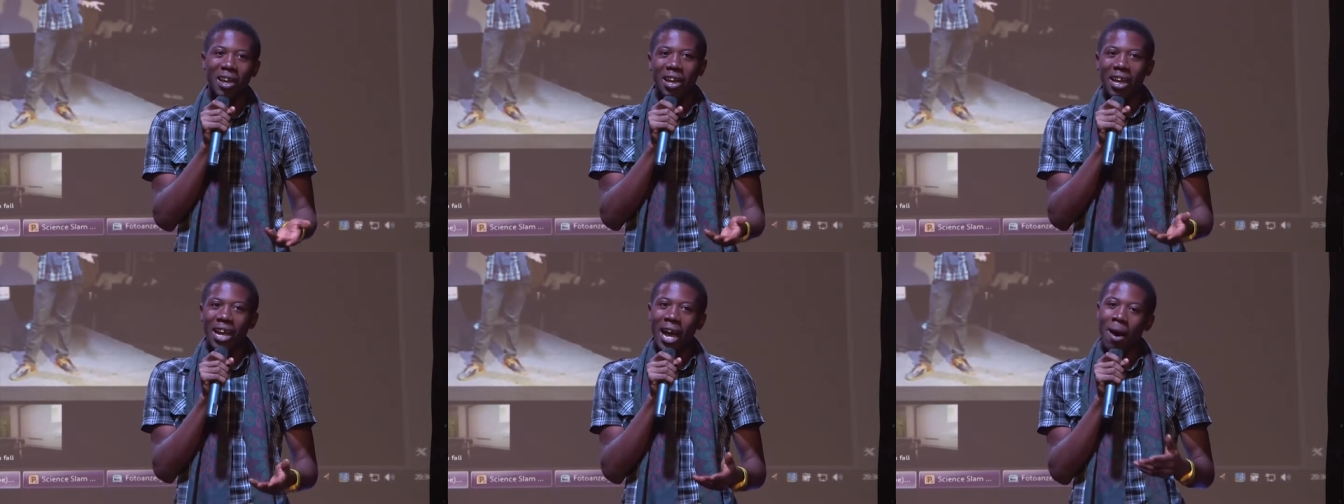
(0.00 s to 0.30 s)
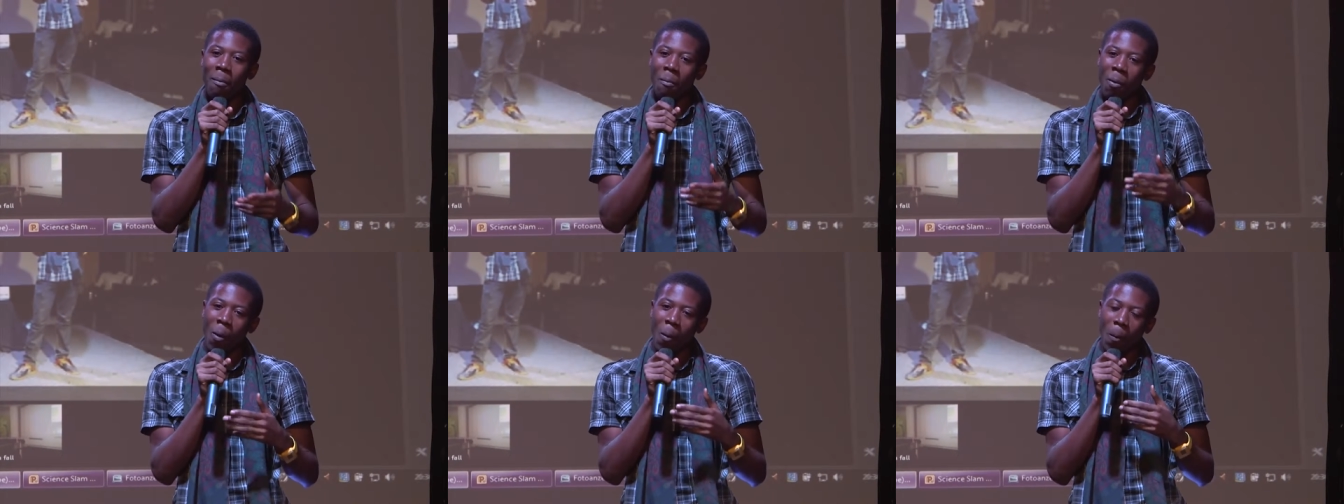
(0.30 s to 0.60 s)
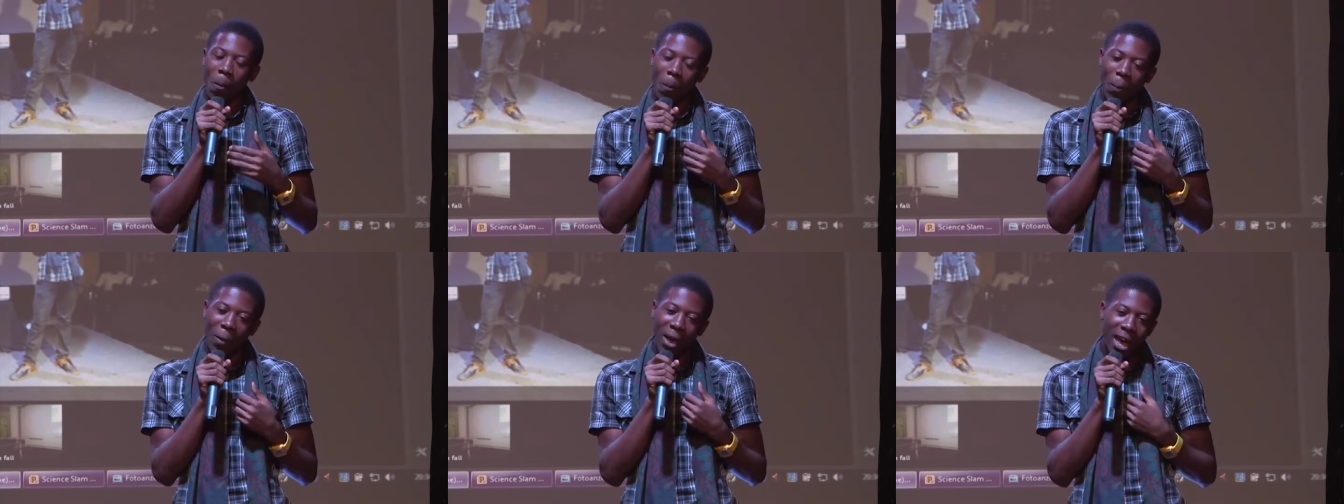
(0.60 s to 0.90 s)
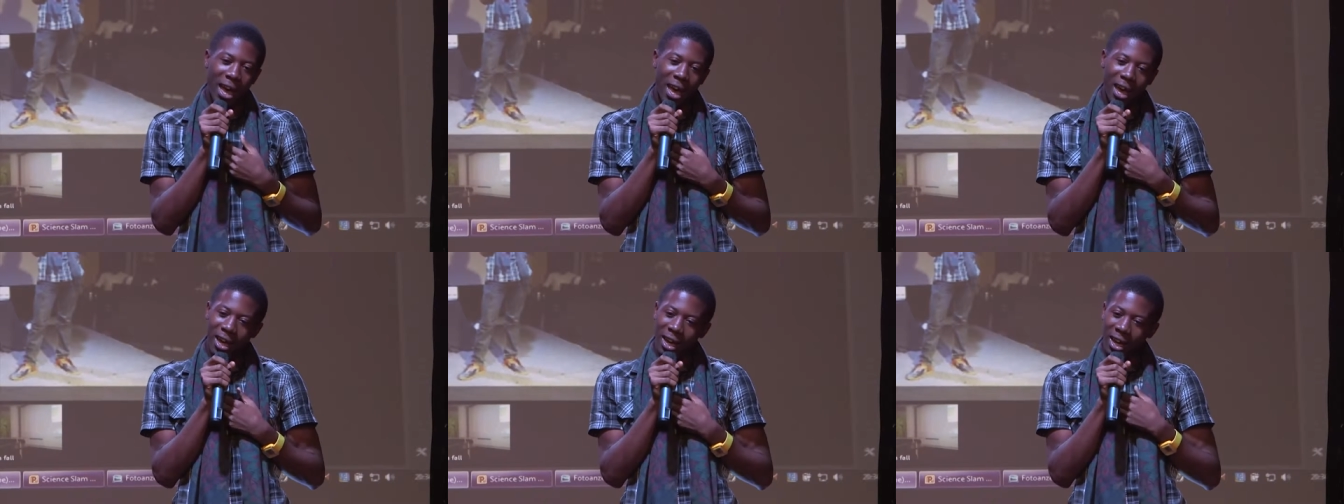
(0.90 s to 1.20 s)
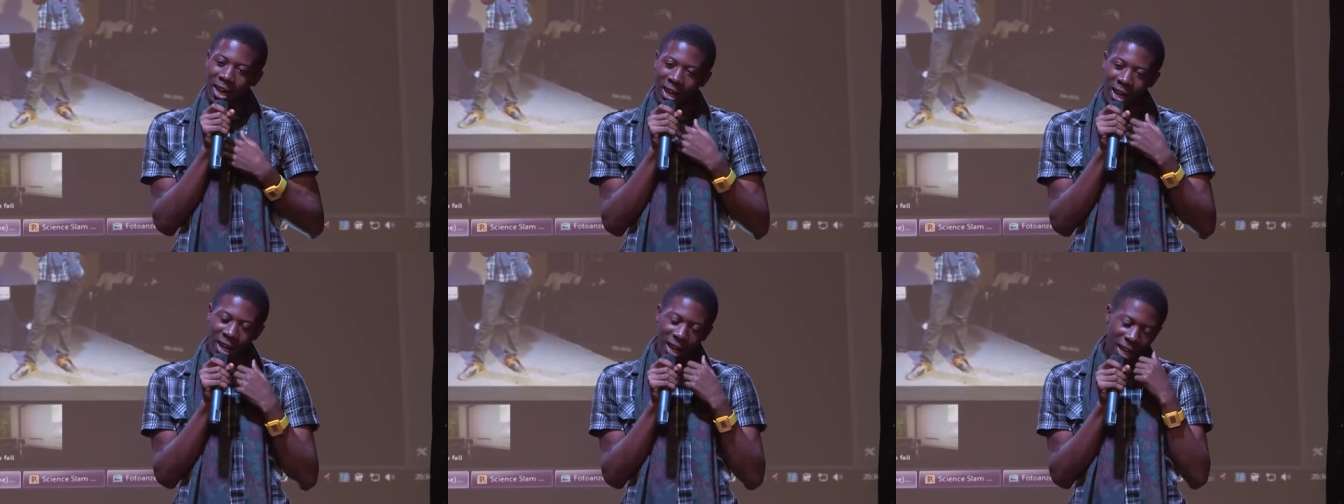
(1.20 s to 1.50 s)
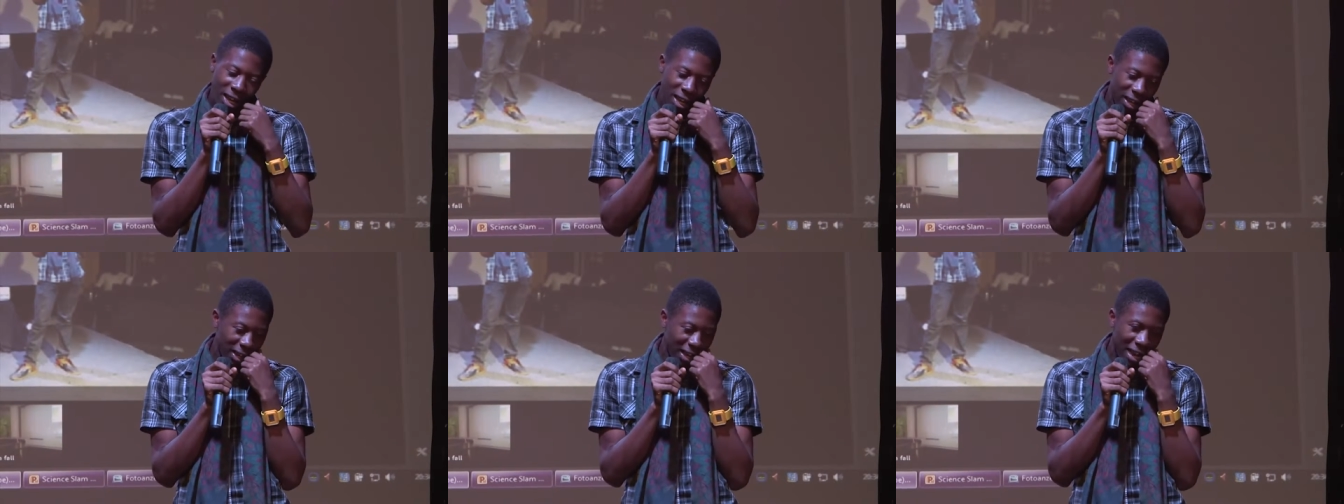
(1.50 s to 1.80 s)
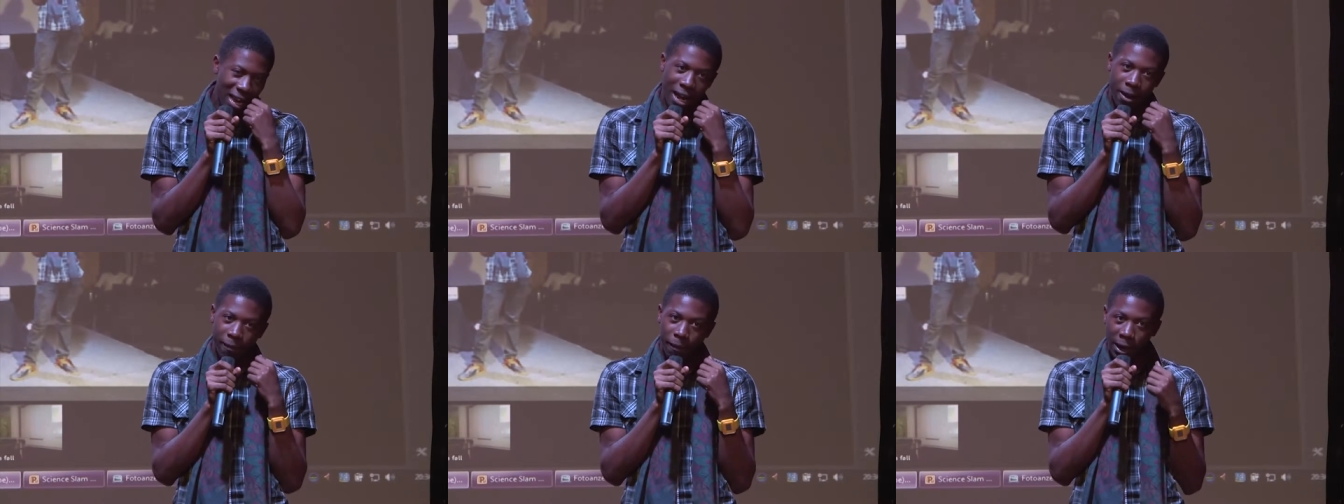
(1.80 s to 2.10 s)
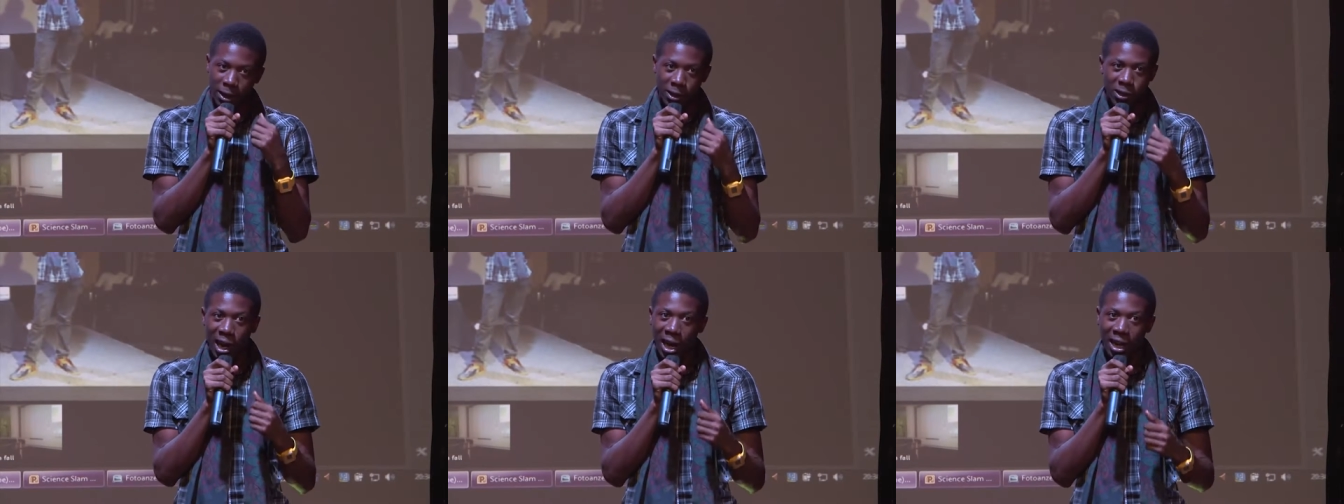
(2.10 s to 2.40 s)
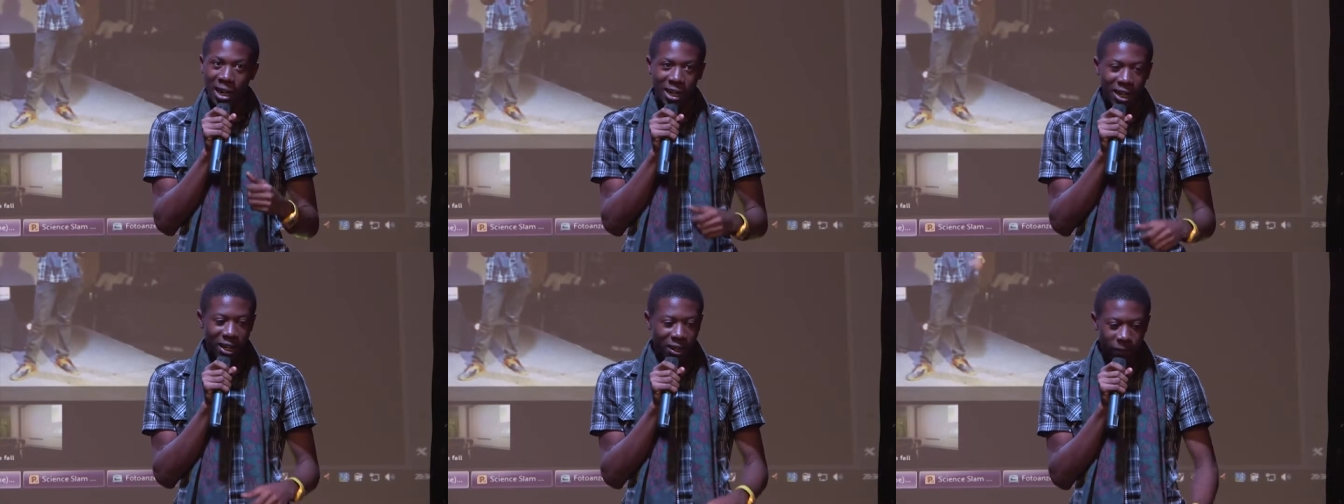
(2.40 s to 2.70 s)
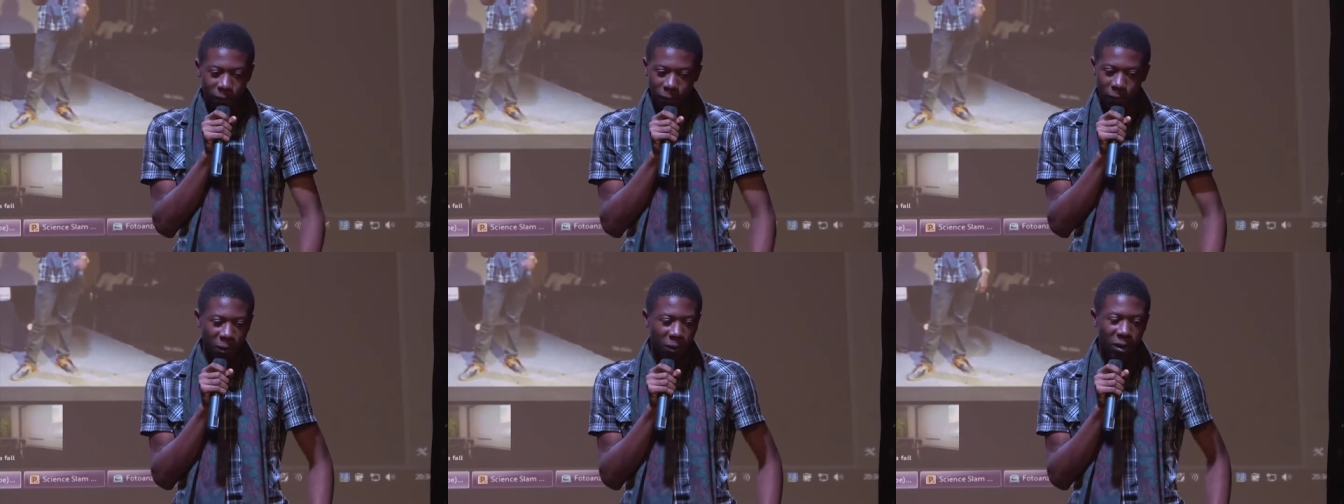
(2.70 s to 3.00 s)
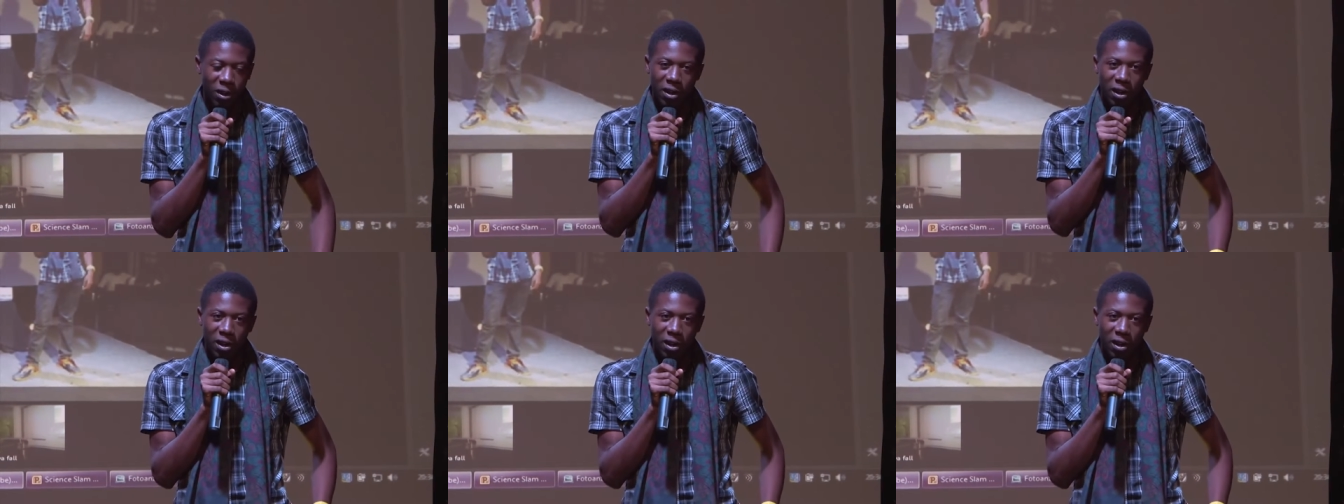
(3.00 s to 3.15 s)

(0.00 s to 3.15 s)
Quand mon père, eh, quand la facture arrive,